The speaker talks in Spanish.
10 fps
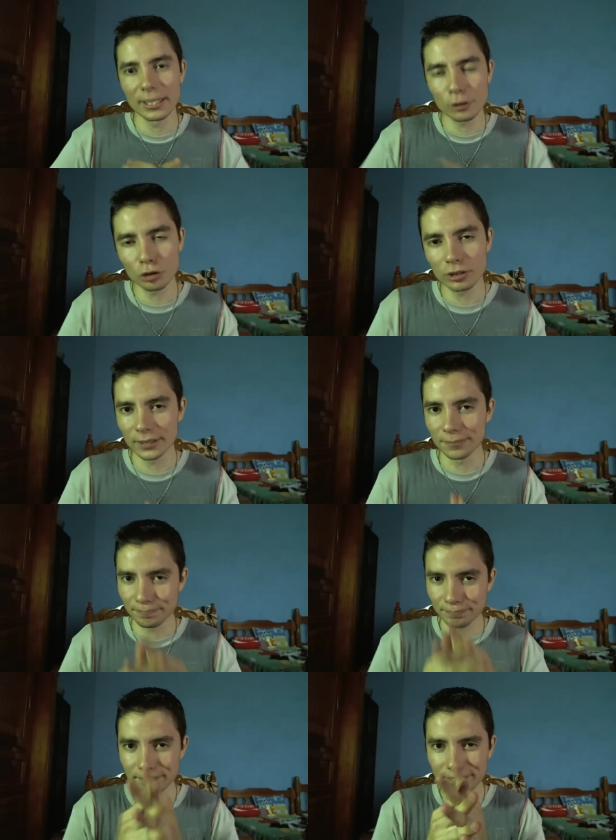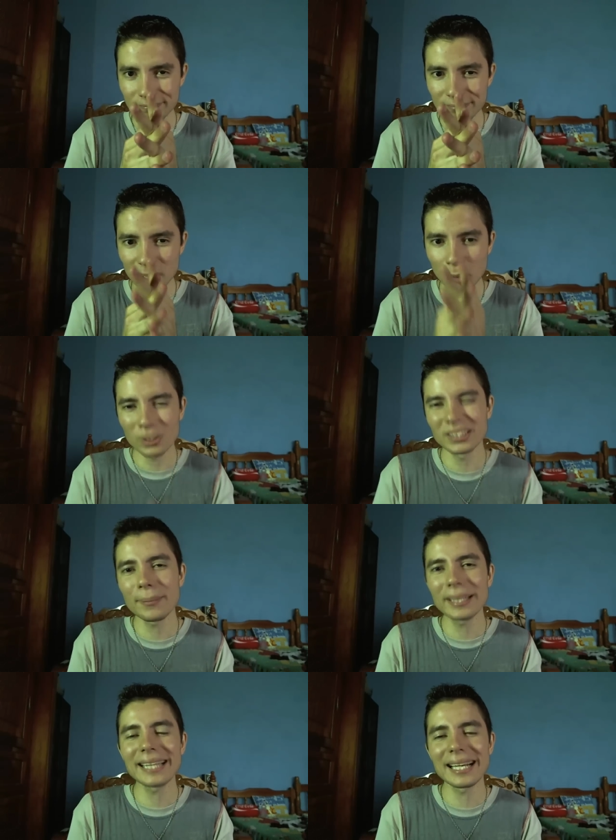Entonces, pues sí
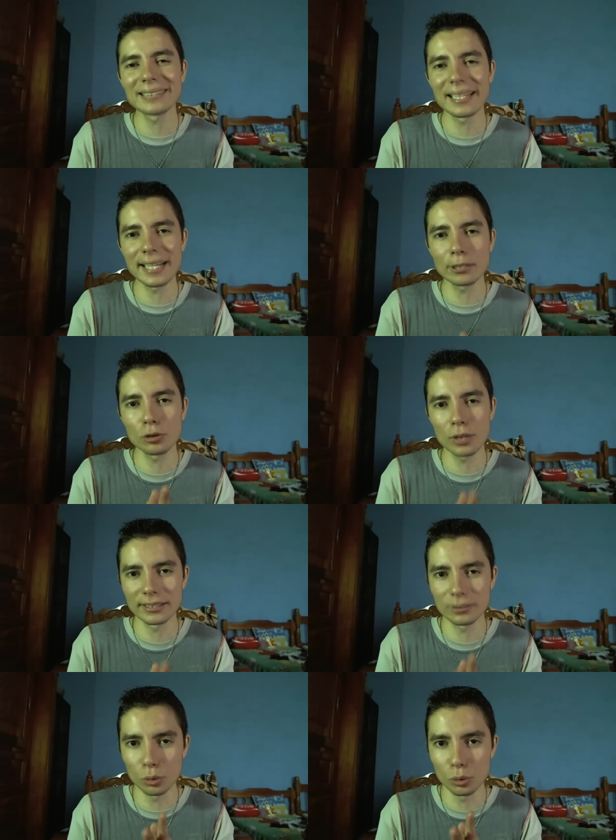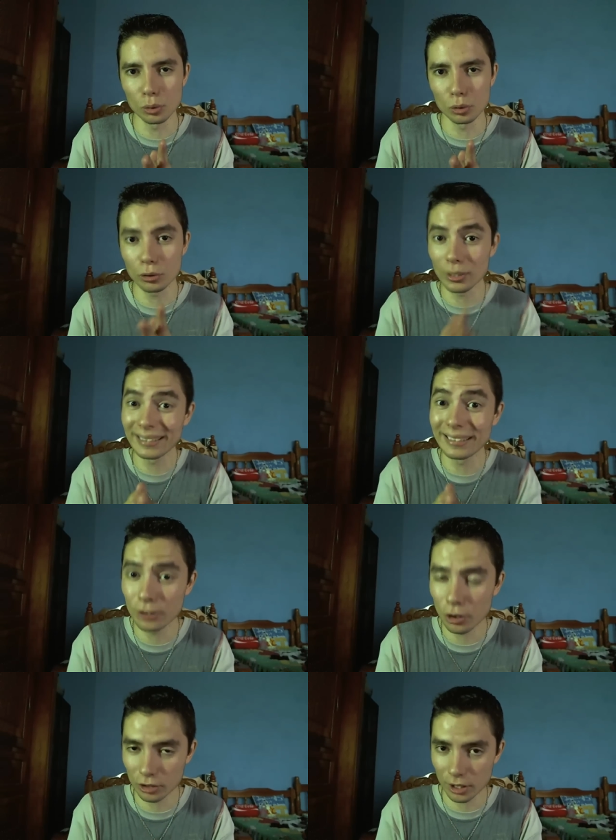me interesaría su, su, decisión,